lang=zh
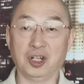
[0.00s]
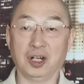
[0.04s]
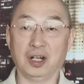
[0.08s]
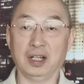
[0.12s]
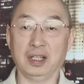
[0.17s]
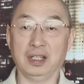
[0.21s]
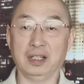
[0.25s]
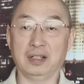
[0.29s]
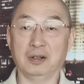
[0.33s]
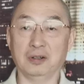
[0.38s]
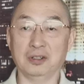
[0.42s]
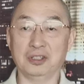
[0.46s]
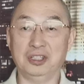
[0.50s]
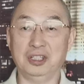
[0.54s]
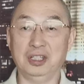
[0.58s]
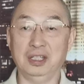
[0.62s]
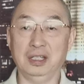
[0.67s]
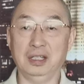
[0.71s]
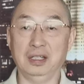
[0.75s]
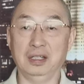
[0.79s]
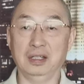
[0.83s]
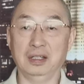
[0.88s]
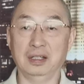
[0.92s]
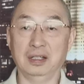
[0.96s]
争了一口
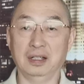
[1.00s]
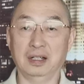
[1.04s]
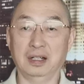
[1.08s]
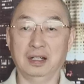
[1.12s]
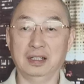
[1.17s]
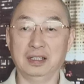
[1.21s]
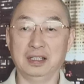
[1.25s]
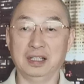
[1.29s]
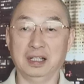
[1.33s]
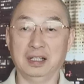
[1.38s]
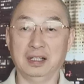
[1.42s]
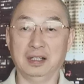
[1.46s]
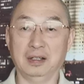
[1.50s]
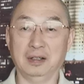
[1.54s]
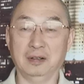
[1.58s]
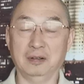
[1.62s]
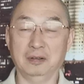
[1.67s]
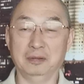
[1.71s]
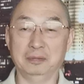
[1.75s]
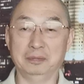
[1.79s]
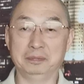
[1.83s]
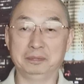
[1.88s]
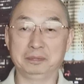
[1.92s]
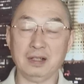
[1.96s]
气，而且
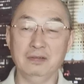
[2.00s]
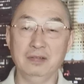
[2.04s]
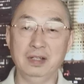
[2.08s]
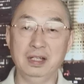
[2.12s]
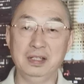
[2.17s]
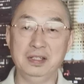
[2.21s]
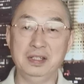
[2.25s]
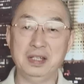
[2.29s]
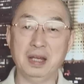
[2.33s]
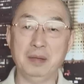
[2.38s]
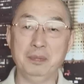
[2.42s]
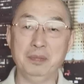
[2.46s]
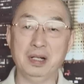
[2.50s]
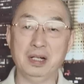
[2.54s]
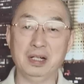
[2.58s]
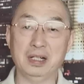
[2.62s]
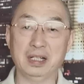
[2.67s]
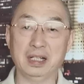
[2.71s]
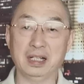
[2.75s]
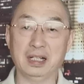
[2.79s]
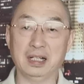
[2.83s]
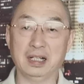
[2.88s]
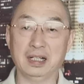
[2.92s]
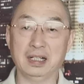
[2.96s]
呢，为前
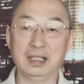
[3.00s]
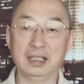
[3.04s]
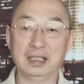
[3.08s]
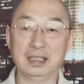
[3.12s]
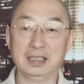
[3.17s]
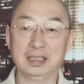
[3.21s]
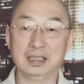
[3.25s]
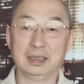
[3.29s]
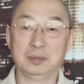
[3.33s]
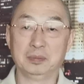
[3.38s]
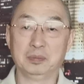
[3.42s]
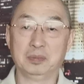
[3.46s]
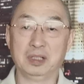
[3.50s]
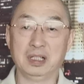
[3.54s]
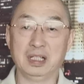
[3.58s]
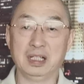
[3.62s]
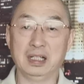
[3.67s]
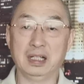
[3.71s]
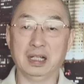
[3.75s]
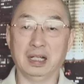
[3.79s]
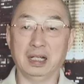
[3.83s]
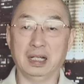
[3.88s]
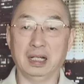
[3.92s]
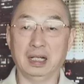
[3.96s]
边这个布
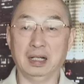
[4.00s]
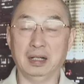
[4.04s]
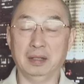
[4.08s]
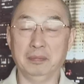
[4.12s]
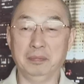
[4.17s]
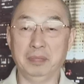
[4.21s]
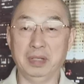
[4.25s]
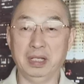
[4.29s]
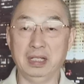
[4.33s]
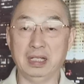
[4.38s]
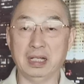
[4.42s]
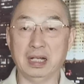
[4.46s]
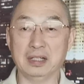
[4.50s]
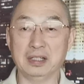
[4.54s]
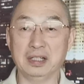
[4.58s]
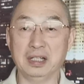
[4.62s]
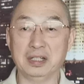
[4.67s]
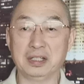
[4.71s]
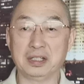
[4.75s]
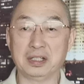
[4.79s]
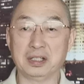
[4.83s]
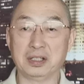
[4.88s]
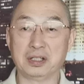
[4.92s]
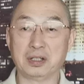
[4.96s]
林肯啊被杨
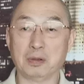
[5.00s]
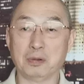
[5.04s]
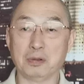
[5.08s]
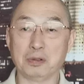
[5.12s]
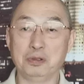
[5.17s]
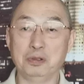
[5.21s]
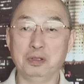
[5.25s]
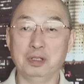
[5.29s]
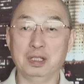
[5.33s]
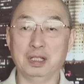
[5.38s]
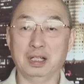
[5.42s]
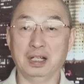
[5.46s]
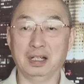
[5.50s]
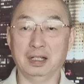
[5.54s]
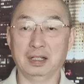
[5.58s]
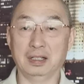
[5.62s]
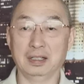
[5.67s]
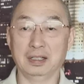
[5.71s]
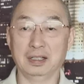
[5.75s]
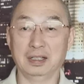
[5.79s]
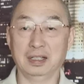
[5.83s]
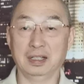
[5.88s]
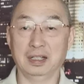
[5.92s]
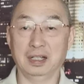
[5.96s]
洁篪臭训呐，
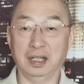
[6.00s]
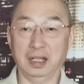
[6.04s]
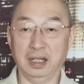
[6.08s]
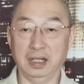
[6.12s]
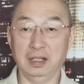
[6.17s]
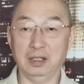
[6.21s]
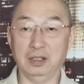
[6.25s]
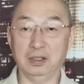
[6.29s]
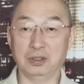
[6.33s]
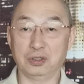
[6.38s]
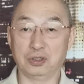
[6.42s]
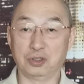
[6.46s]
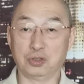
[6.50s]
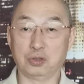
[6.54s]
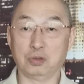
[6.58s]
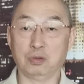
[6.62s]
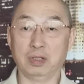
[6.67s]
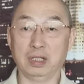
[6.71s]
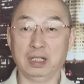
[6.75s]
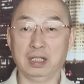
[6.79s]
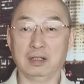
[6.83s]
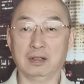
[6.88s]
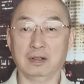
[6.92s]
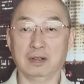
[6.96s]
哎。
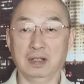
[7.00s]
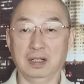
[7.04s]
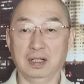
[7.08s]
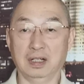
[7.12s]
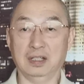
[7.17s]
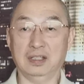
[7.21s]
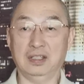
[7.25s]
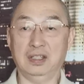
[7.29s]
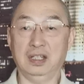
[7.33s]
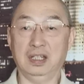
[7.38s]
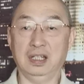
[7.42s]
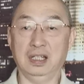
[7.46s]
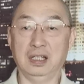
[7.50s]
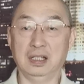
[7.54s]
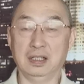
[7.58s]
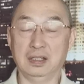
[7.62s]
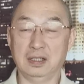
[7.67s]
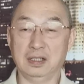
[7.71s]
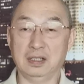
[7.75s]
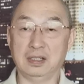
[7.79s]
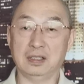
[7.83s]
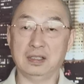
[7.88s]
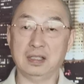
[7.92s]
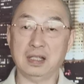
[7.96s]
出了一口恶气，
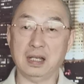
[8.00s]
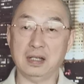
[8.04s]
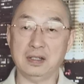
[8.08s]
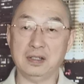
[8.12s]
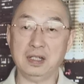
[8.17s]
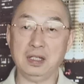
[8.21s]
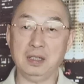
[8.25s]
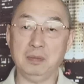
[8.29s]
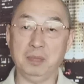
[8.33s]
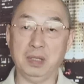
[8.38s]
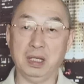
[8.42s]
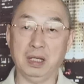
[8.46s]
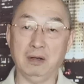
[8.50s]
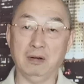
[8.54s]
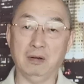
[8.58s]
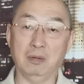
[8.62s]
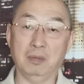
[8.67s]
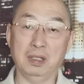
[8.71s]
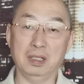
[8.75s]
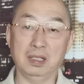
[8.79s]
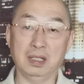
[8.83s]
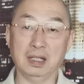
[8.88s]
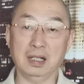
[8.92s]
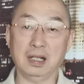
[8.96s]
这是在这边
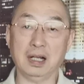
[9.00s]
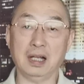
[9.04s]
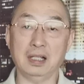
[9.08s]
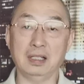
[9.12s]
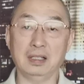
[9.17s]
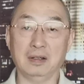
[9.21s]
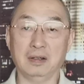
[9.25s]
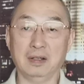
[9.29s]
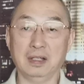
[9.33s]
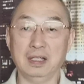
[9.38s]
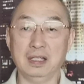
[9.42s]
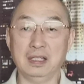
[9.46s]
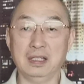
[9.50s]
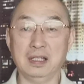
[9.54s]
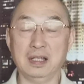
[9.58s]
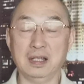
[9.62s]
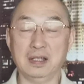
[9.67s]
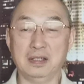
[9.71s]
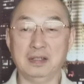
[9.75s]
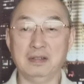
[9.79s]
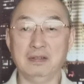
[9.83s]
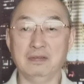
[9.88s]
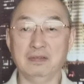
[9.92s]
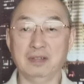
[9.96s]
我们能看到的一
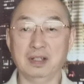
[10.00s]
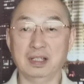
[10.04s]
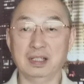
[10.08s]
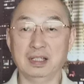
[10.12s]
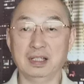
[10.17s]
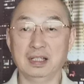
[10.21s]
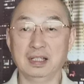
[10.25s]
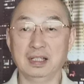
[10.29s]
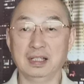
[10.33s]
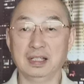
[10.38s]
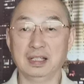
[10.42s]
些新闻。